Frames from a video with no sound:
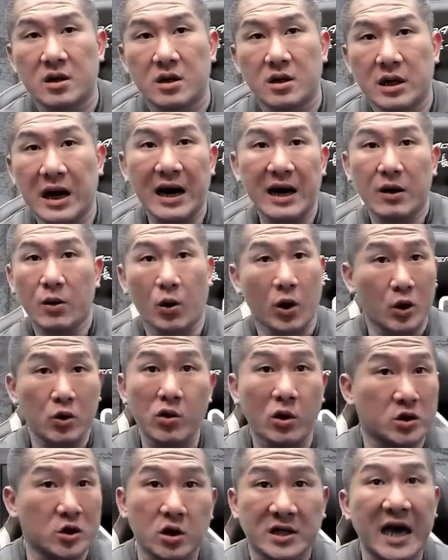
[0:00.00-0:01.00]
那我如
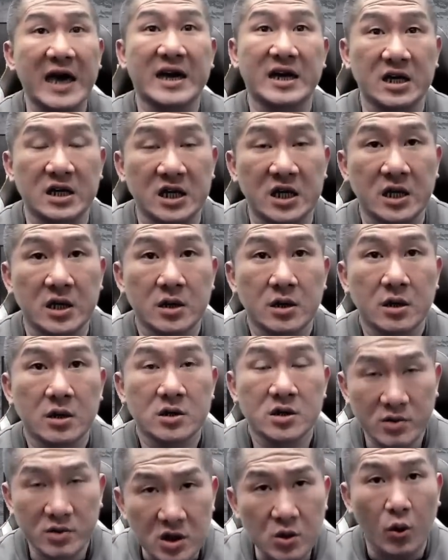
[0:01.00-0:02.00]
果都 take 你，
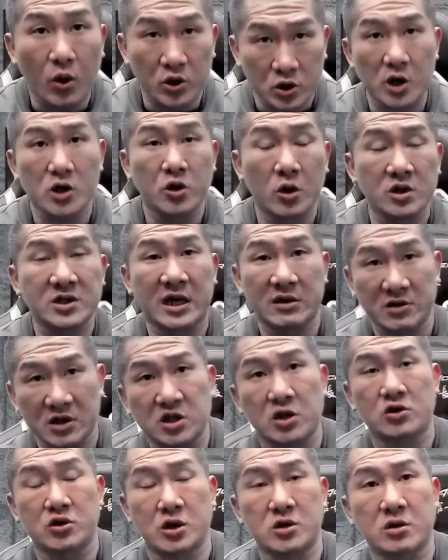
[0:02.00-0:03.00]
是不是我捐多少你
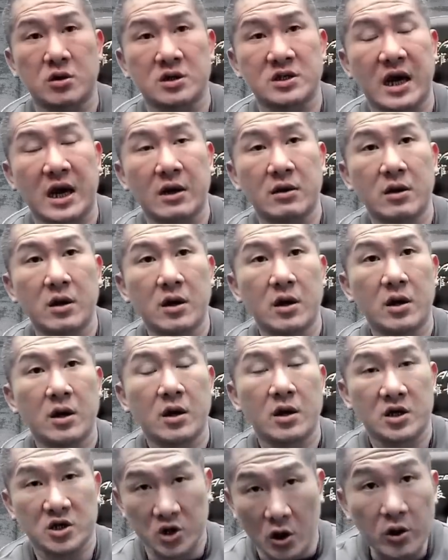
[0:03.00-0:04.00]
就捐多少？
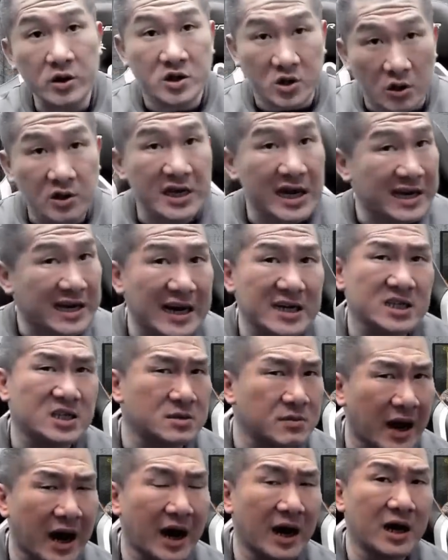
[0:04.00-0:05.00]
从从现在开始
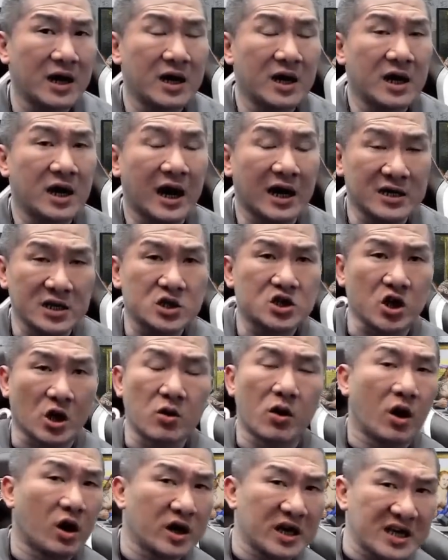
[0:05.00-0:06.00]
吗？还是从
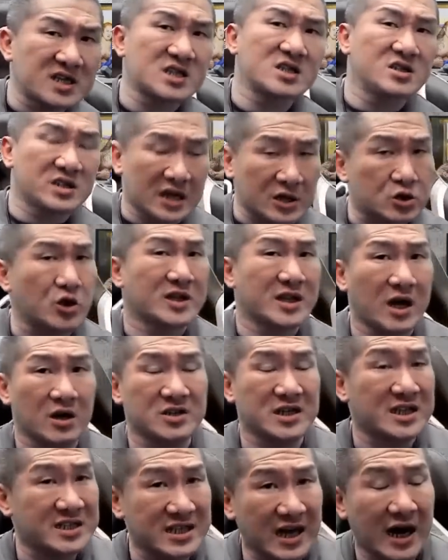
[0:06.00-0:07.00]
我一四年算到
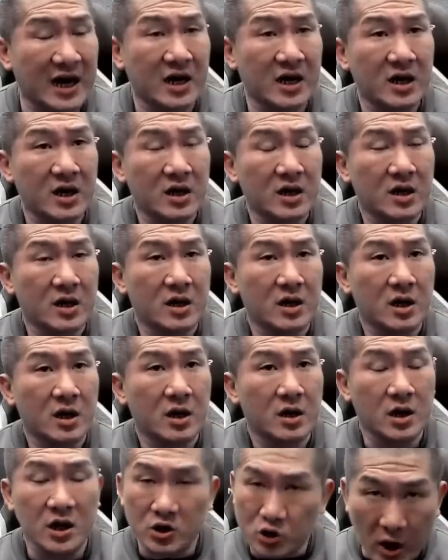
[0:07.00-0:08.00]
现在？
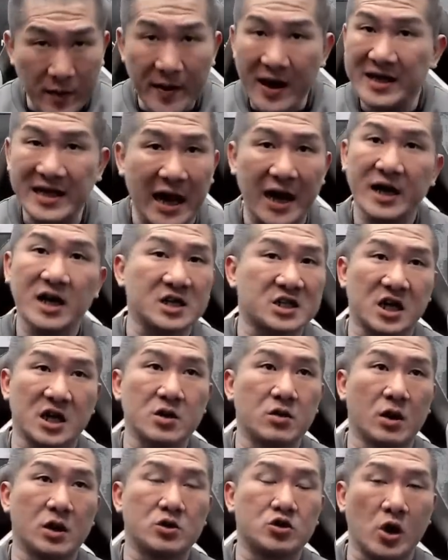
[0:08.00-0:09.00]
你随便打一个
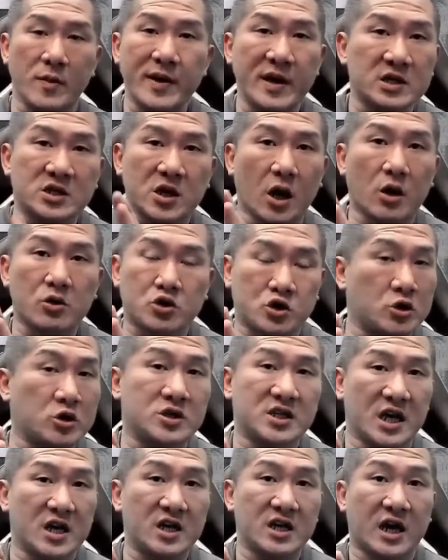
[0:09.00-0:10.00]
新闻，随便搜区
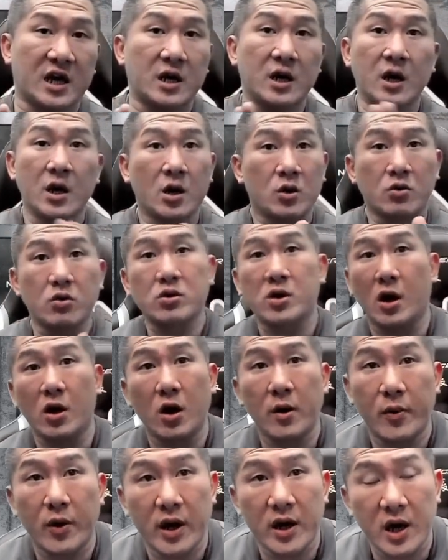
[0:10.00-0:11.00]
间年，Google
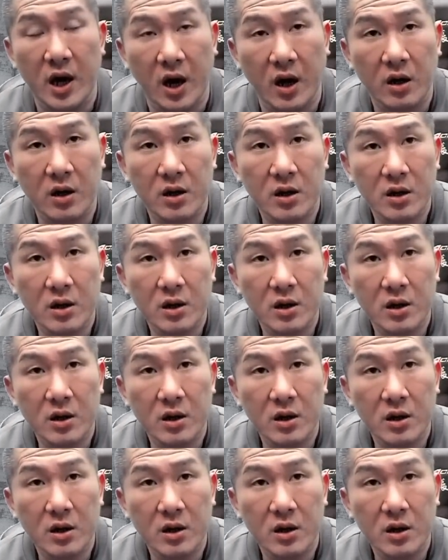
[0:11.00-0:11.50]
会不会用？